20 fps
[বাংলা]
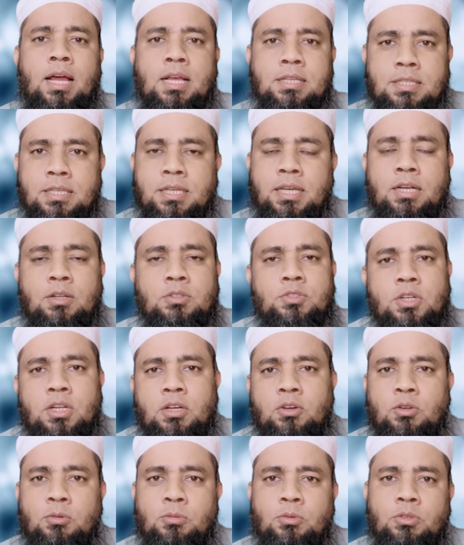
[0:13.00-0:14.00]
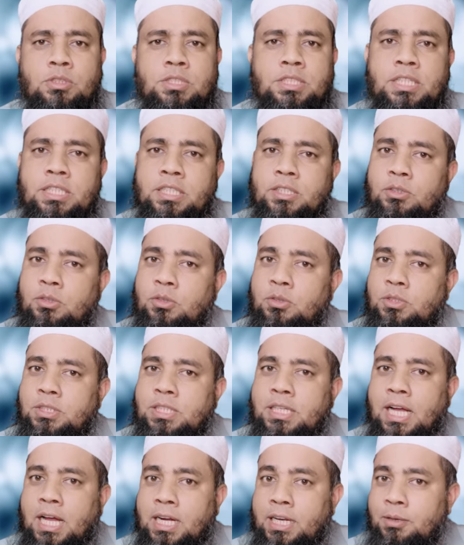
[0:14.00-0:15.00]
আজকে আলোচনা করব সেটি হলো
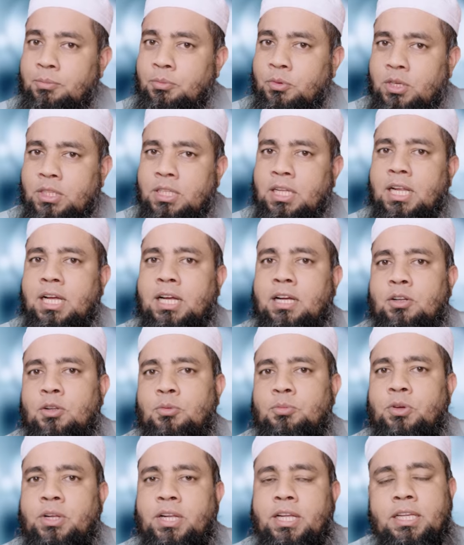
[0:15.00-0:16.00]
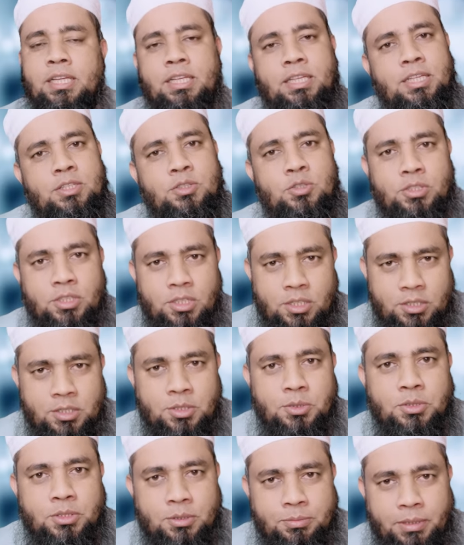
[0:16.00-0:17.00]
যে কানের পর্দা লাগানোর পরে কি কি জটিলতা
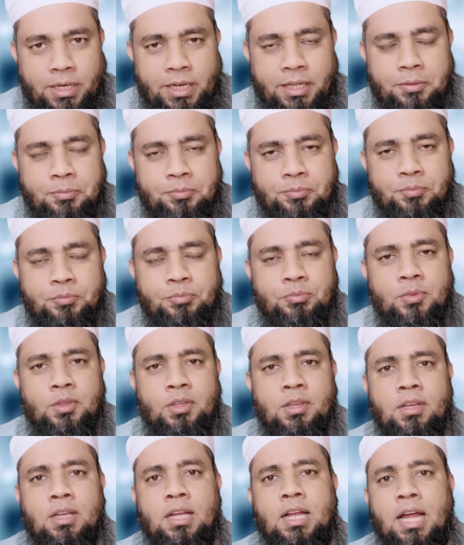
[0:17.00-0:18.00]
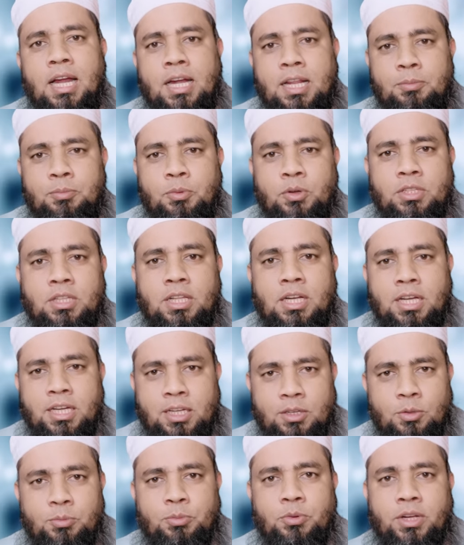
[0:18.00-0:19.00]
হতে পারে কানের পর্দা
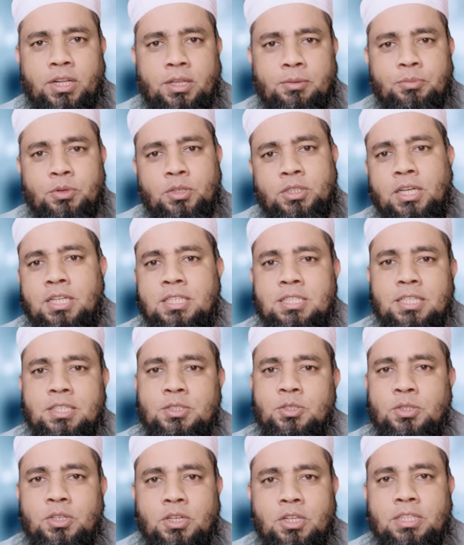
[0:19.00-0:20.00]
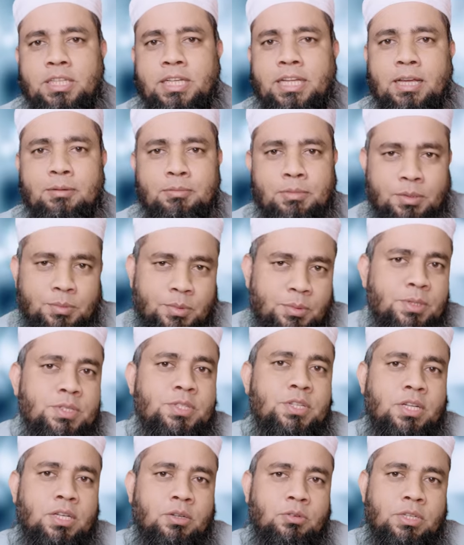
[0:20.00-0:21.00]
লাগানোর পরে প্রধান যে জটিলতাকে আমরা
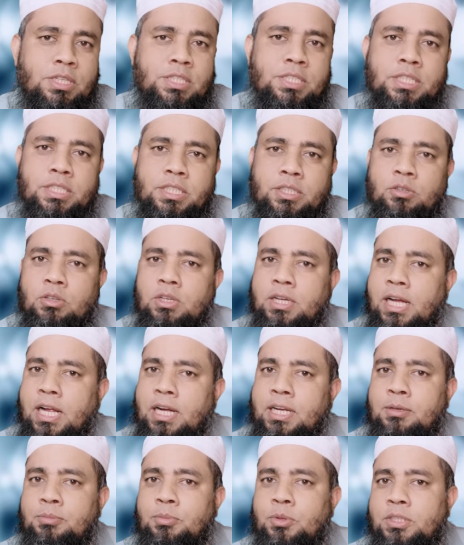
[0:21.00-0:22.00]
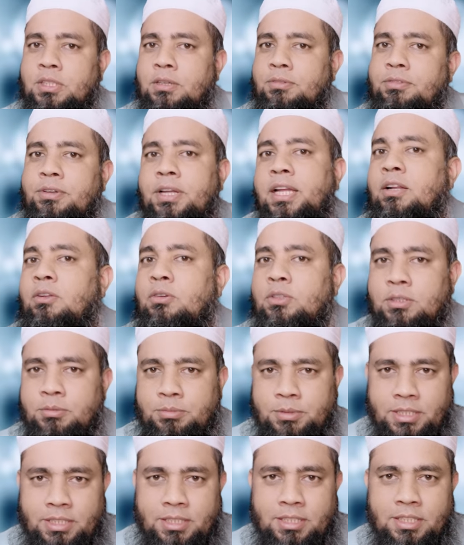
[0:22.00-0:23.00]
বিবেচনা করি সেটি হলো কানের পর্দা ফেল হতে
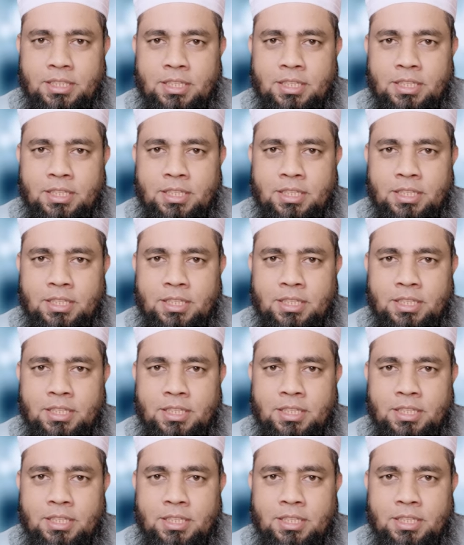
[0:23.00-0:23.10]
পারে